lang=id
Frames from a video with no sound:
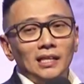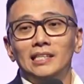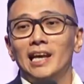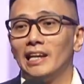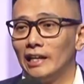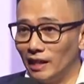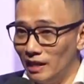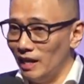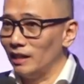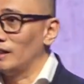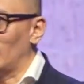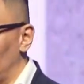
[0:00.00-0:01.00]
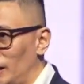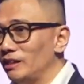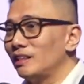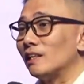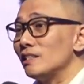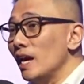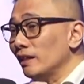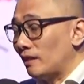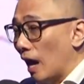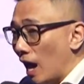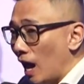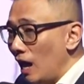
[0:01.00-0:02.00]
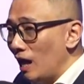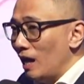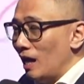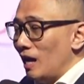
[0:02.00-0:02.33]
Dan kita lihat nanti. Ternyata